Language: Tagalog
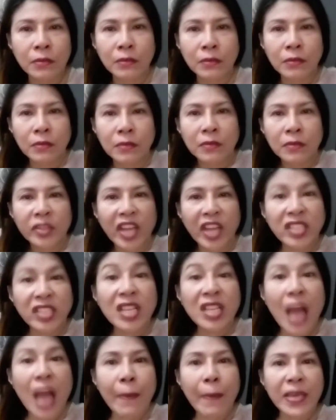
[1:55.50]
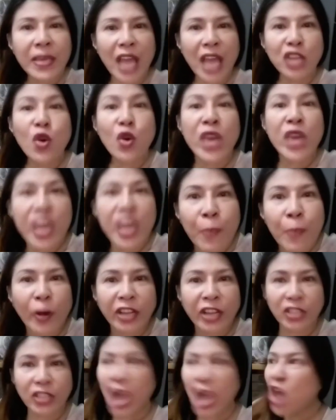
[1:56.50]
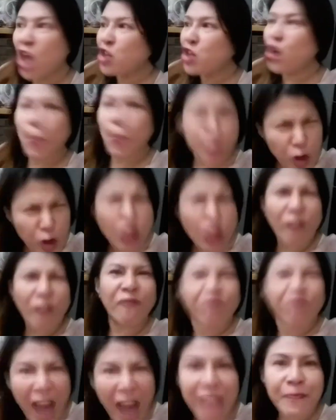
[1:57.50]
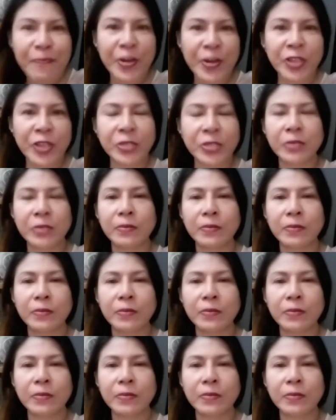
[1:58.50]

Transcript: Kaya sinabi niya, you hypocrites, you brood of vipers.